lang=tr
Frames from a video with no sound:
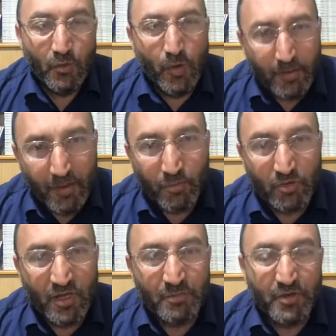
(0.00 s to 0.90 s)
Ve ben
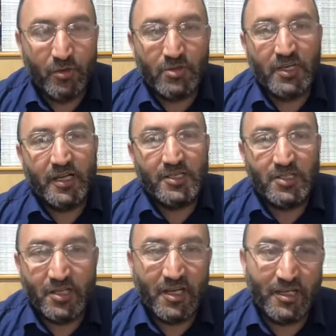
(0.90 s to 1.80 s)
buradan bir öz
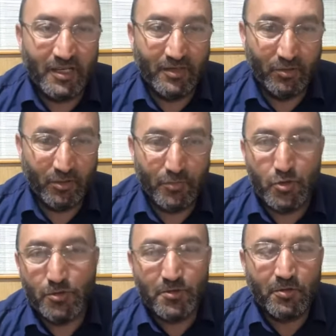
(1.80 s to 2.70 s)
eleştiriye geliyorum.
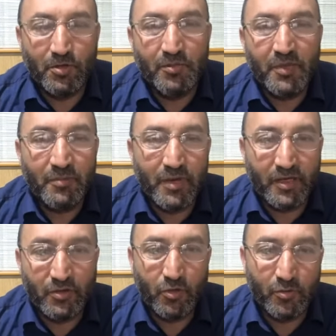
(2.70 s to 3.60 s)
Çocukluğumdan
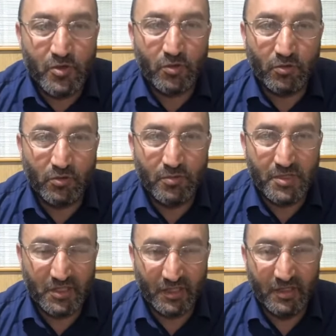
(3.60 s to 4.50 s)
beri görmüş olduğum bir
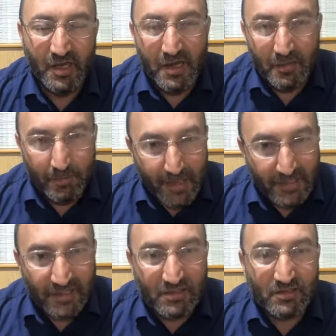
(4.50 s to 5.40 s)
şey.
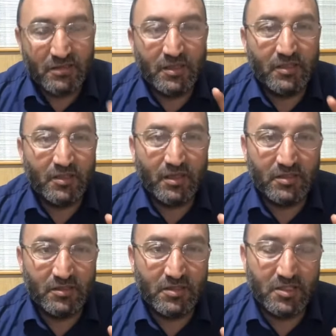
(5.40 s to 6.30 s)
Belki sizin de
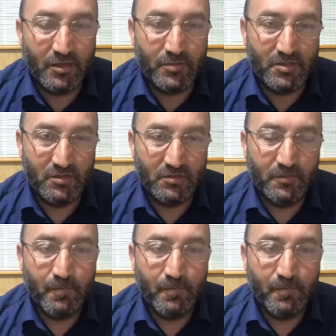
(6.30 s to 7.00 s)
dikkatinizi çekmiştir.